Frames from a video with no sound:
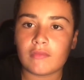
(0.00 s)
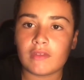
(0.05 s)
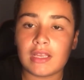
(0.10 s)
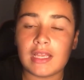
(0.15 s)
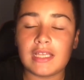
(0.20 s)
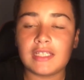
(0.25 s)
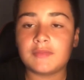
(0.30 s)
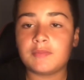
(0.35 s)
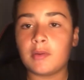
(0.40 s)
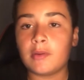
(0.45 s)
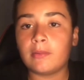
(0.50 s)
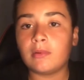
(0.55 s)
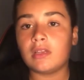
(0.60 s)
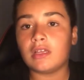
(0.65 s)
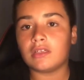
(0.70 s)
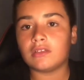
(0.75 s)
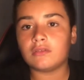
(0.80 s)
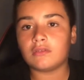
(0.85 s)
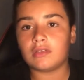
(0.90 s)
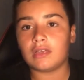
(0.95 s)
è
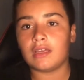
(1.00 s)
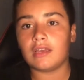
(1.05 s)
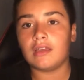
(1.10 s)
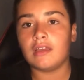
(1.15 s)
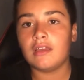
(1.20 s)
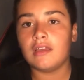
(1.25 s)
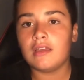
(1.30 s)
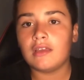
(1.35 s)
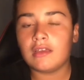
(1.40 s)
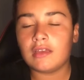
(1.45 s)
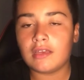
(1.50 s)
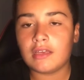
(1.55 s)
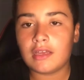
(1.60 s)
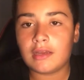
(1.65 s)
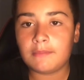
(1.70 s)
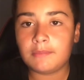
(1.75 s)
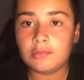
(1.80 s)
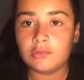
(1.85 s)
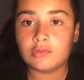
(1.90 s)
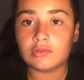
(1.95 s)
spopolato che eh,
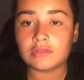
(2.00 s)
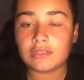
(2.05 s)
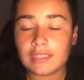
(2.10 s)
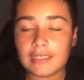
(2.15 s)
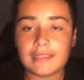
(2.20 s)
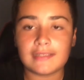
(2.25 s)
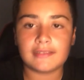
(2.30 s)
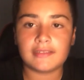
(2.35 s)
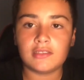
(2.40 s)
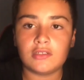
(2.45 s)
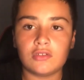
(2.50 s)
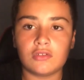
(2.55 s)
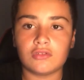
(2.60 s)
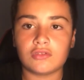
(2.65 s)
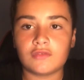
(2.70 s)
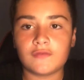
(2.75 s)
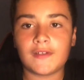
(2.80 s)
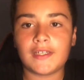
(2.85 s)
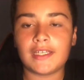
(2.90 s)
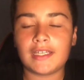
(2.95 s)
appunto Tanasi
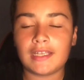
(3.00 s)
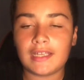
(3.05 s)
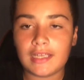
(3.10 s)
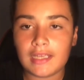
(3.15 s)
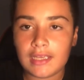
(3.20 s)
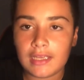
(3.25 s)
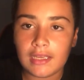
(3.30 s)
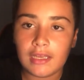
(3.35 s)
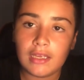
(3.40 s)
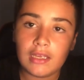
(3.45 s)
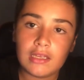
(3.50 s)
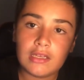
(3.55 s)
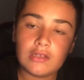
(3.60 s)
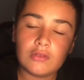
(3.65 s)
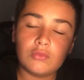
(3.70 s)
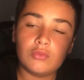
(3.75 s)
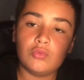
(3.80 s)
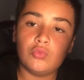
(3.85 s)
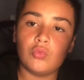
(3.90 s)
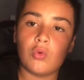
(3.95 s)
Kosovan è
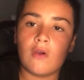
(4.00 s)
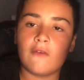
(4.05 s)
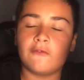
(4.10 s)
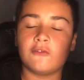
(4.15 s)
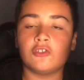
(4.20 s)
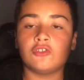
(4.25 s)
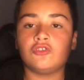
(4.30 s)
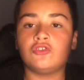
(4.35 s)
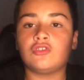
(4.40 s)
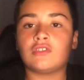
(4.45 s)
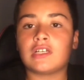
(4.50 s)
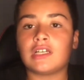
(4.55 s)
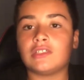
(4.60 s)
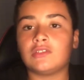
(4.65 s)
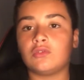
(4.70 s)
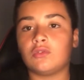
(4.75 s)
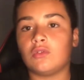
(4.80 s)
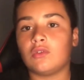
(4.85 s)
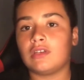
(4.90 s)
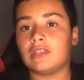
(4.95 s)
un nuovo
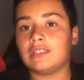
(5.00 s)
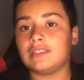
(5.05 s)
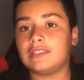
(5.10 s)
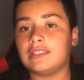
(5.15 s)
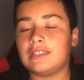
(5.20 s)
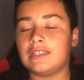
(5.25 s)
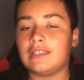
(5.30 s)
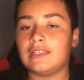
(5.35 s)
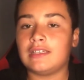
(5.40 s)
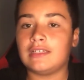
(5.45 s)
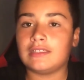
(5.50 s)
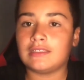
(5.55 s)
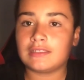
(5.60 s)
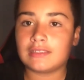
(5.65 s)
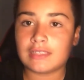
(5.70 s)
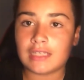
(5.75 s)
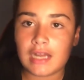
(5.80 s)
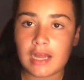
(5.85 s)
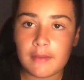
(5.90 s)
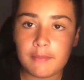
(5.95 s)
giocatore del
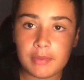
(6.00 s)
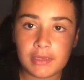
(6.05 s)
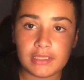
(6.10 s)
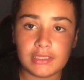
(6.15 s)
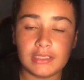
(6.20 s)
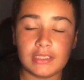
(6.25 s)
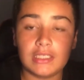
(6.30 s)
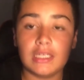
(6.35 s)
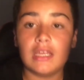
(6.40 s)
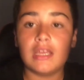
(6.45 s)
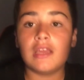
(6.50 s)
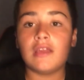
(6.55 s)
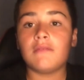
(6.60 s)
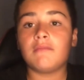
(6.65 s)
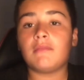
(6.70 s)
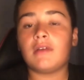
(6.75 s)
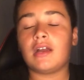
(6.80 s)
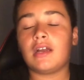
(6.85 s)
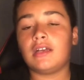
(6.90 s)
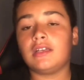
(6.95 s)
Trapani.
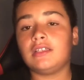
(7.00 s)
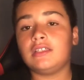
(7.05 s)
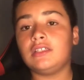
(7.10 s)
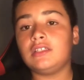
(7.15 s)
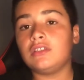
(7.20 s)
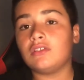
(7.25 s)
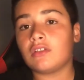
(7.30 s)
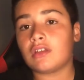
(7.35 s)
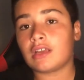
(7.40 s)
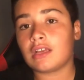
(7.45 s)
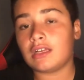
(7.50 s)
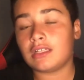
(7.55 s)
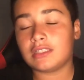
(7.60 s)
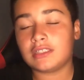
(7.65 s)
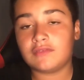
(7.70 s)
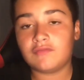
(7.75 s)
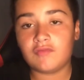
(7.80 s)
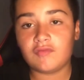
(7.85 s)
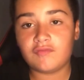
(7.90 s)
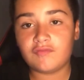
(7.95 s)
Ma io
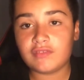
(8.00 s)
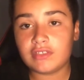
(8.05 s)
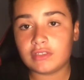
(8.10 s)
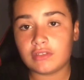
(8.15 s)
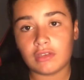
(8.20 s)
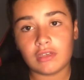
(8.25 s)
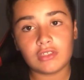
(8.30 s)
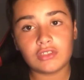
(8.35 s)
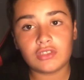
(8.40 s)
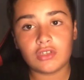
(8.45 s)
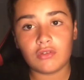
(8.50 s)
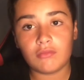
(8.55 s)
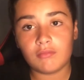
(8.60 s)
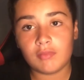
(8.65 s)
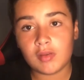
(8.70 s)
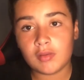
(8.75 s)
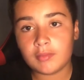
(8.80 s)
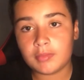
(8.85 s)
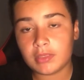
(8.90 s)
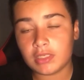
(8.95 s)
ragazzi vi invito a lasciare un
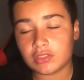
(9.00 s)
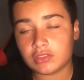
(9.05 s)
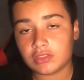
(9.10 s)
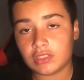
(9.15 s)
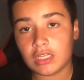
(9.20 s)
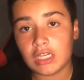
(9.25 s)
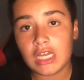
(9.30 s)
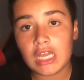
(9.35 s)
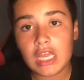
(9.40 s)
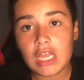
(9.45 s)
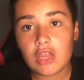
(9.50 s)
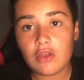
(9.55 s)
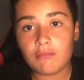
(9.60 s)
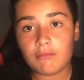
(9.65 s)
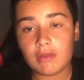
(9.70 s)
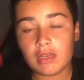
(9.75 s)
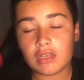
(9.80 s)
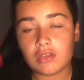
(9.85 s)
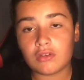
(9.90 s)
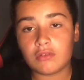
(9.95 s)
bel mi piace e un
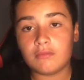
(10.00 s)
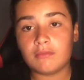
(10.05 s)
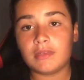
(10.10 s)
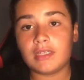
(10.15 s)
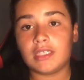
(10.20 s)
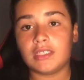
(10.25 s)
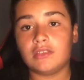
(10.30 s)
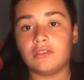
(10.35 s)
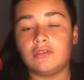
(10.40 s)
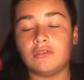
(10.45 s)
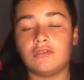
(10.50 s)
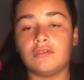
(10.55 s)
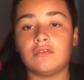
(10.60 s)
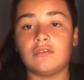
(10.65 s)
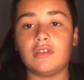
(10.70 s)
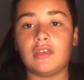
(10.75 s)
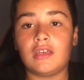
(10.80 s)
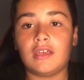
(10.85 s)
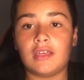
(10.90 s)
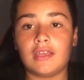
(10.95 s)
bel commento
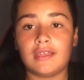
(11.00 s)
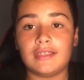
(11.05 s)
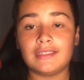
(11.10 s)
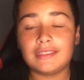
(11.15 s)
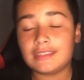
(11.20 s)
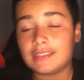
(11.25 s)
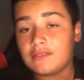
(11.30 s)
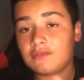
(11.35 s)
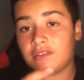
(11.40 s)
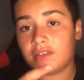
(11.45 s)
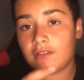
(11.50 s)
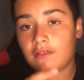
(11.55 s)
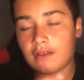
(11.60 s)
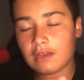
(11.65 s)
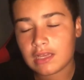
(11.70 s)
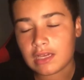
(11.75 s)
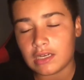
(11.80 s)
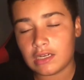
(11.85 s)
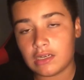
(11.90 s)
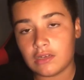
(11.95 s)
e iscrivetevi al
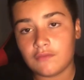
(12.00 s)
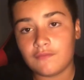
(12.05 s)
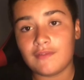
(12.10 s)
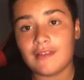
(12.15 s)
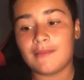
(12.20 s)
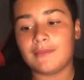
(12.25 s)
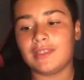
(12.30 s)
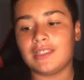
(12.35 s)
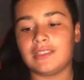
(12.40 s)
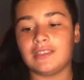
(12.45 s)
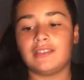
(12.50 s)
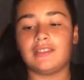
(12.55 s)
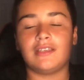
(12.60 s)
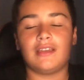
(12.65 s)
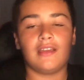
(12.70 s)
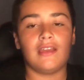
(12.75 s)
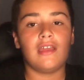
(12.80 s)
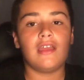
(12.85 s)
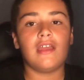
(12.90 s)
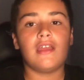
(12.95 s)
canale
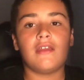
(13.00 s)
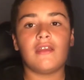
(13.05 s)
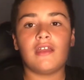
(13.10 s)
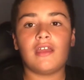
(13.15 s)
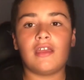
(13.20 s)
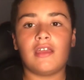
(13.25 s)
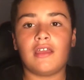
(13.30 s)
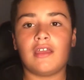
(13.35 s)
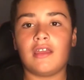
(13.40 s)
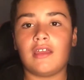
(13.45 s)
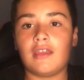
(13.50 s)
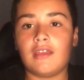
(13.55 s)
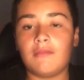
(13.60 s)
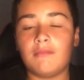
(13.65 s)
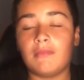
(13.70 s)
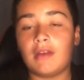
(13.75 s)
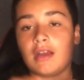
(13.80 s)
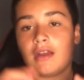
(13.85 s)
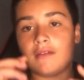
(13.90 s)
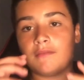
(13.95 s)
ovviamente, eh,
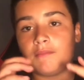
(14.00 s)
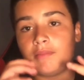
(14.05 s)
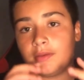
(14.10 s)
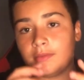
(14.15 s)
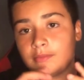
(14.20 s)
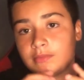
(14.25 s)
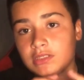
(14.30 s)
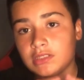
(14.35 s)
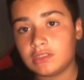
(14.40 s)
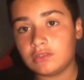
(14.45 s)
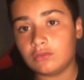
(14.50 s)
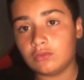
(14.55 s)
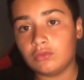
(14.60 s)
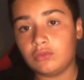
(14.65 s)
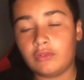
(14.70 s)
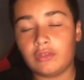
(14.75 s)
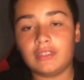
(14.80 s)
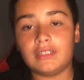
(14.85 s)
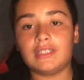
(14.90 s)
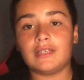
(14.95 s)
ma prima di
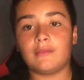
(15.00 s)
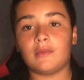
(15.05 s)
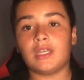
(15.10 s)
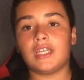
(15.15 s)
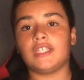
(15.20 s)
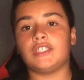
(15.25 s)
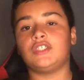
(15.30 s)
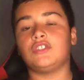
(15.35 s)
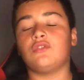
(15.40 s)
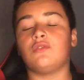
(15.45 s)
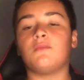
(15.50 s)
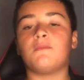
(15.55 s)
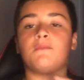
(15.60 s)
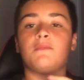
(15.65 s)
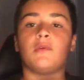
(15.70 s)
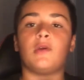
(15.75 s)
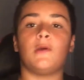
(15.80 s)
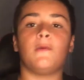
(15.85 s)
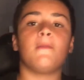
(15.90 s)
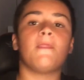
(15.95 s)
tutto andiamo a leggere un
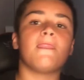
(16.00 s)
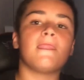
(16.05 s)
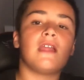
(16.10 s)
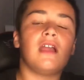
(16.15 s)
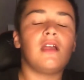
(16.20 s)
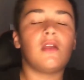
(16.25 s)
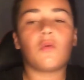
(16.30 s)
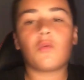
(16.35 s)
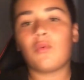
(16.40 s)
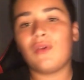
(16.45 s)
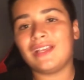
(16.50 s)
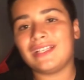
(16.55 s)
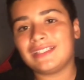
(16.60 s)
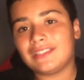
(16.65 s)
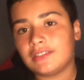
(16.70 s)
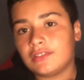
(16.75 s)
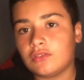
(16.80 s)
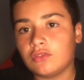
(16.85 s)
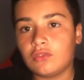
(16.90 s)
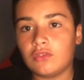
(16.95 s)
po'
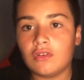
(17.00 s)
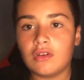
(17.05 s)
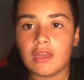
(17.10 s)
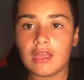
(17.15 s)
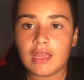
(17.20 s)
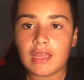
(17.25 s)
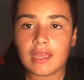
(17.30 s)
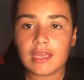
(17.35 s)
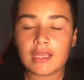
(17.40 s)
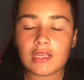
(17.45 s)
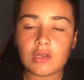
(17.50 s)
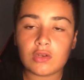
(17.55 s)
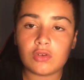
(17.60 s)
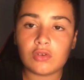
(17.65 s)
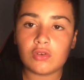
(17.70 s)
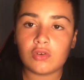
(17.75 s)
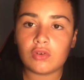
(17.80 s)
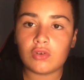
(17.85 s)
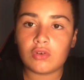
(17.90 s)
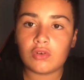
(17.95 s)
questo,
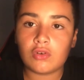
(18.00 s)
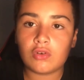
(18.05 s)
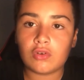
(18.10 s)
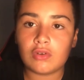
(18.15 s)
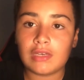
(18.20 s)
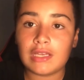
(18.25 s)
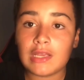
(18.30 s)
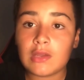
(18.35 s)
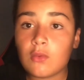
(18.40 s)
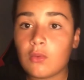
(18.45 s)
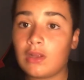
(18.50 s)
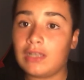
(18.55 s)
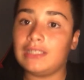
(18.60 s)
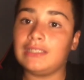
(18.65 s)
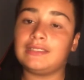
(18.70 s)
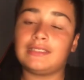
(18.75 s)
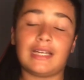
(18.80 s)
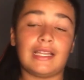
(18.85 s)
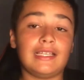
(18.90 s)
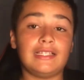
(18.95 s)
ecco, le
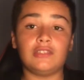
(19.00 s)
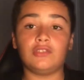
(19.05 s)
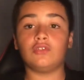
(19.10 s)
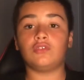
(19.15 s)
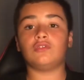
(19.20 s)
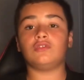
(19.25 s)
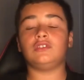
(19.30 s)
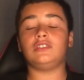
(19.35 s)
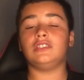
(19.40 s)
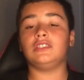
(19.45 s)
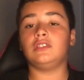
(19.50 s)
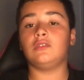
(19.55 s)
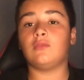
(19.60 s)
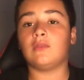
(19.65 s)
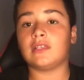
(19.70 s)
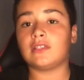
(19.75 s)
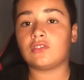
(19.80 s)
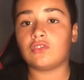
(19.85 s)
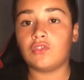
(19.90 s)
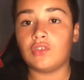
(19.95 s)
qualità, le doti di
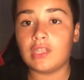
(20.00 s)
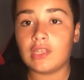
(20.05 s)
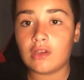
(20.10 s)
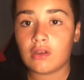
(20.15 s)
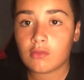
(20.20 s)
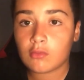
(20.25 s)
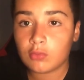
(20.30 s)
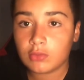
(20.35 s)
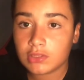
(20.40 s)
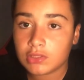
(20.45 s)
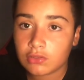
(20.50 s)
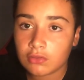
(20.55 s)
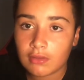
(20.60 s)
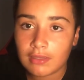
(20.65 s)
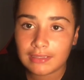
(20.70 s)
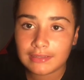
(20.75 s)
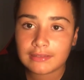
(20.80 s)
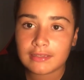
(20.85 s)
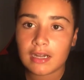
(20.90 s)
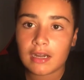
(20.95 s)
questo neoacquisto
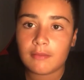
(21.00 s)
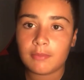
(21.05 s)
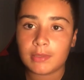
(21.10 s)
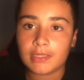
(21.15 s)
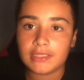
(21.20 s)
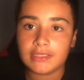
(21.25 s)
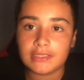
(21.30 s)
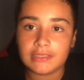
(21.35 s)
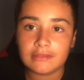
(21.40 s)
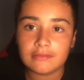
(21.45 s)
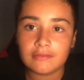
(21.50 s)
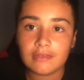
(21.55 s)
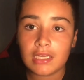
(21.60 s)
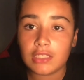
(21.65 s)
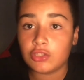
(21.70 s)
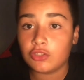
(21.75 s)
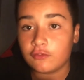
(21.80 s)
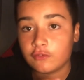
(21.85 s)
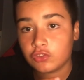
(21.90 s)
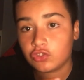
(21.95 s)
del Trapani e
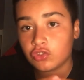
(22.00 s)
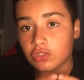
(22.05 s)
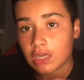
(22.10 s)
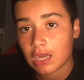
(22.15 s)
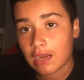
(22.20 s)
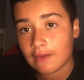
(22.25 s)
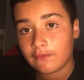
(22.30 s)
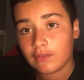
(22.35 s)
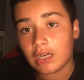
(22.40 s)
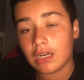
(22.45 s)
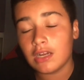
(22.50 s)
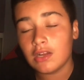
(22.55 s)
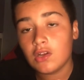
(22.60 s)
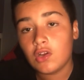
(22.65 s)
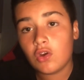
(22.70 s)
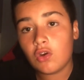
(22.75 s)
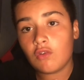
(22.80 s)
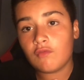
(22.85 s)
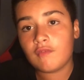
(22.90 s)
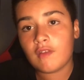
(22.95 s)
dove giocava
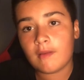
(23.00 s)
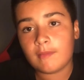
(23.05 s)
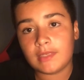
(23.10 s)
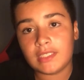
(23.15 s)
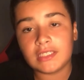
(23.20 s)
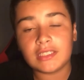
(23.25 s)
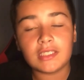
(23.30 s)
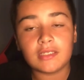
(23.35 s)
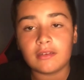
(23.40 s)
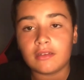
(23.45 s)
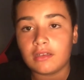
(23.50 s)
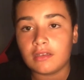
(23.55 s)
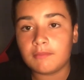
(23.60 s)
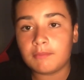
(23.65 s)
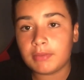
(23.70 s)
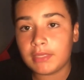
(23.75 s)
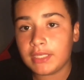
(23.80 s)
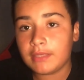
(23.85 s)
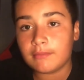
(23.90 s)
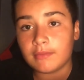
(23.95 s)
ovviamente
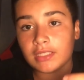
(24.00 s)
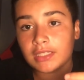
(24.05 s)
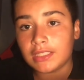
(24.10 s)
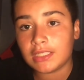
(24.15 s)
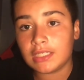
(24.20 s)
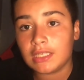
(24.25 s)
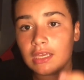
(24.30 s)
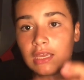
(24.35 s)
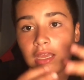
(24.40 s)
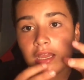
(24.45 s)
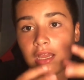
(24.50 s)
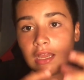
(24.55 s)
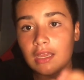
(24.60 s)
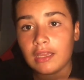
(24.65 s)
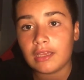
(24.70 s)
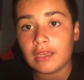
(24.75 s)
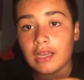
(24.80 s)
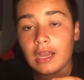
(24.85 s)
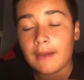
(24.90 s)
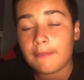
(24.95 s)
prima di
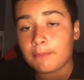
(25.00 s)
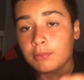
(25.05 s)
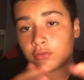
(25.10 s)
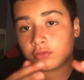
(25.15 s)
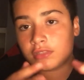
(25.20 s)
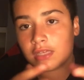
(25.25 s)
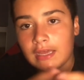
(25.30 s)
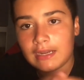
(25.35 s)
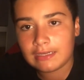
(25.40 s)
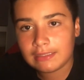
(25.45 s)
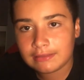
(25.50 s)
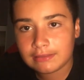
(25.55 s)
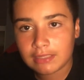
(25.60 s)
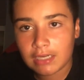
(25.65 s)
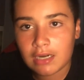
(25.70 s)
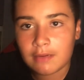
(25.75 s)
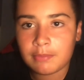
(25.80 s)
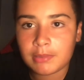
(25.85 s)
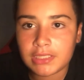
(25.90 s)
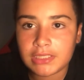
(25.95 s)
eh, approdare al
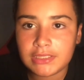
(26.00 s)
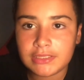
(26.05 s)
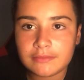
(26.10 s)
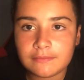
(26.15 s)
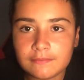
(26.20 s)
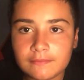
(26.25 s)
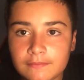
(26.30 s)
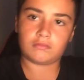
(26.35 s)
Trapani